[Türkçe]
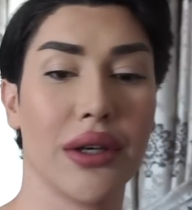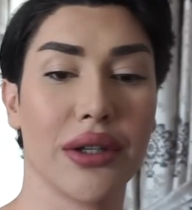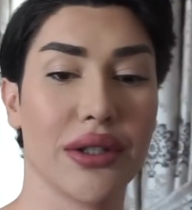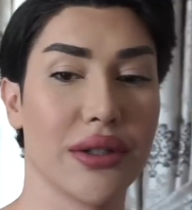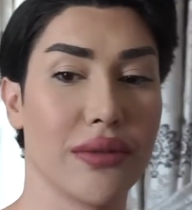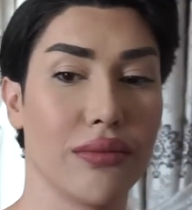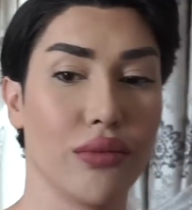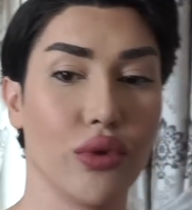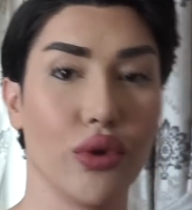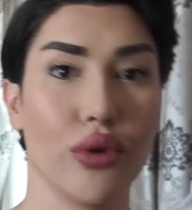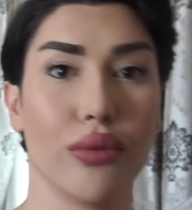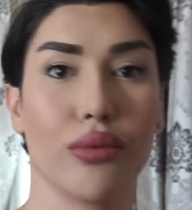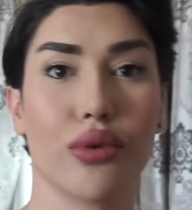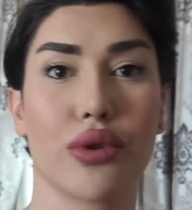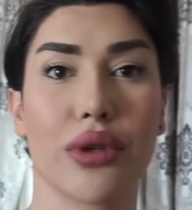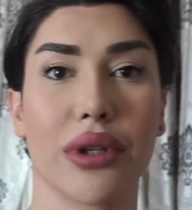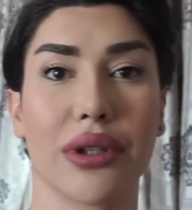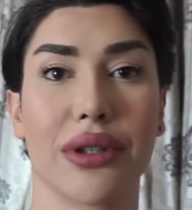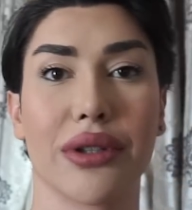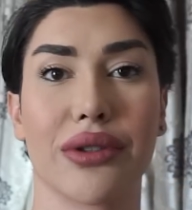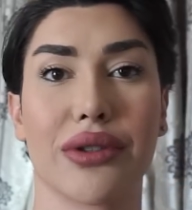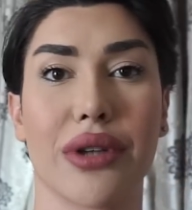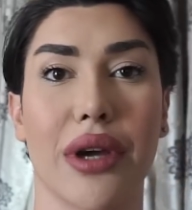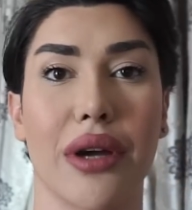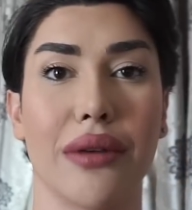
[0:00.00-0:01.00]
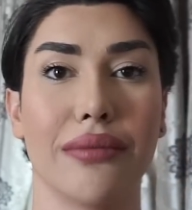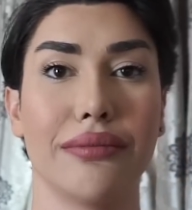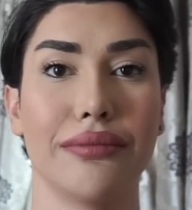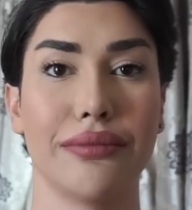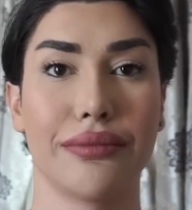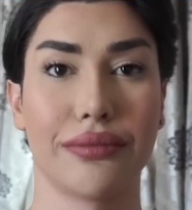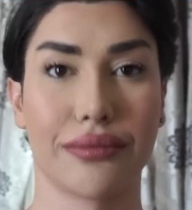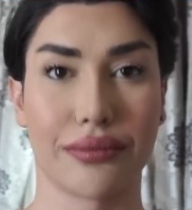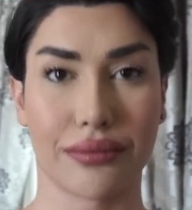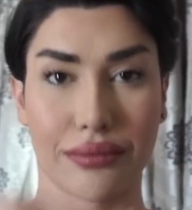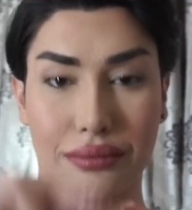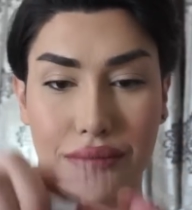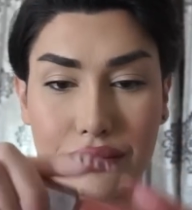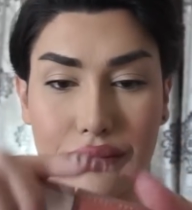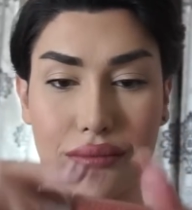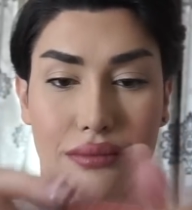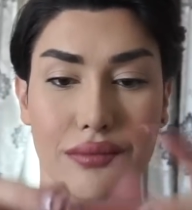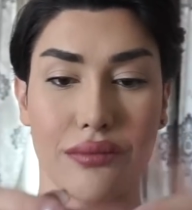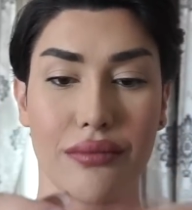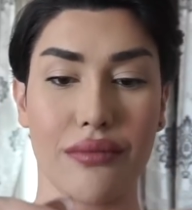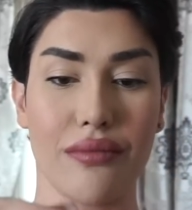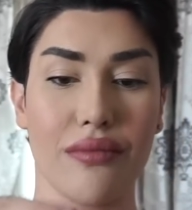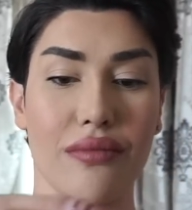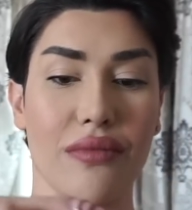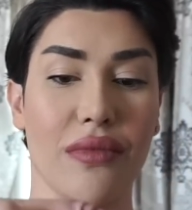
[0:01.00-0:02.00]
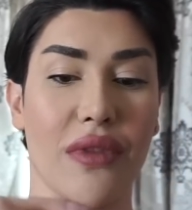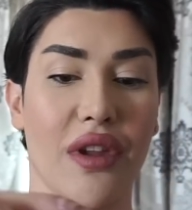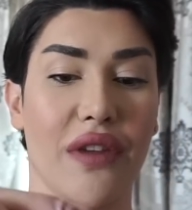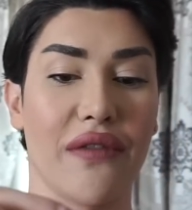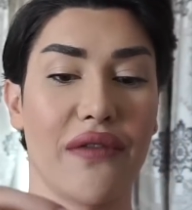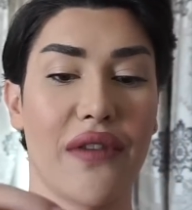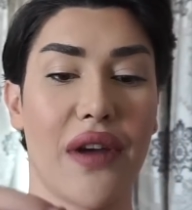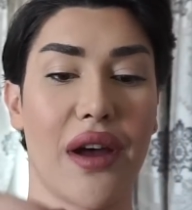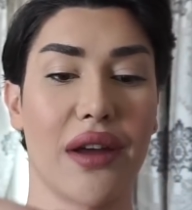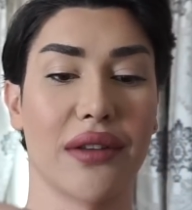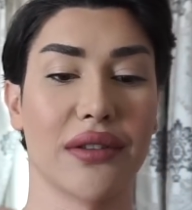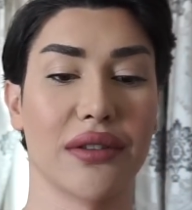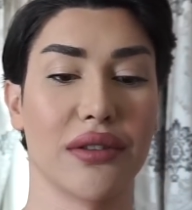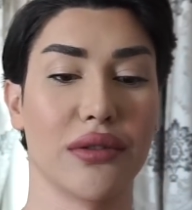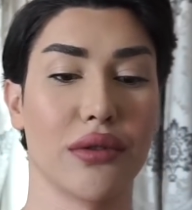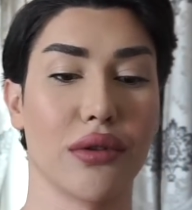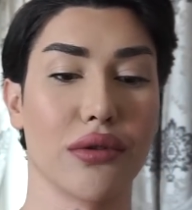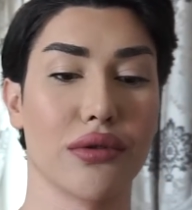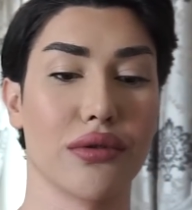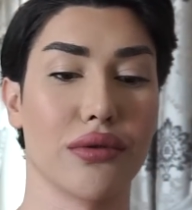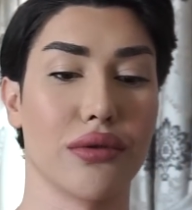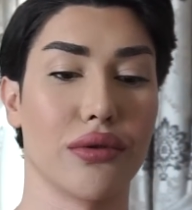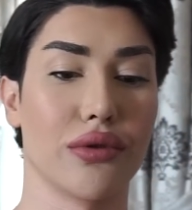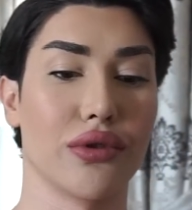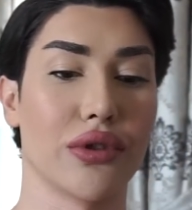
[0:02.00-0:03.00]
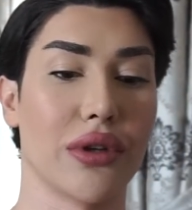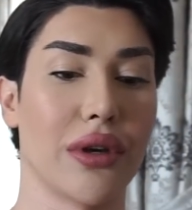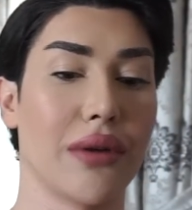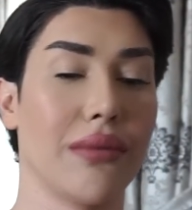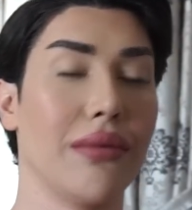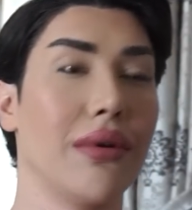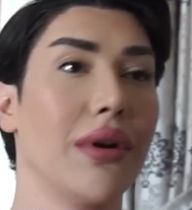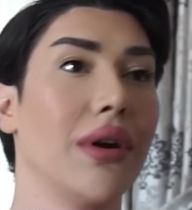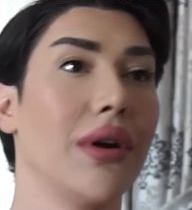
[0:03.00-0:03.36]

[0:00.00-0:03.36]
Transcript: Şimdi bunu yumuşatacağım. Tanrı gloss süreceğim.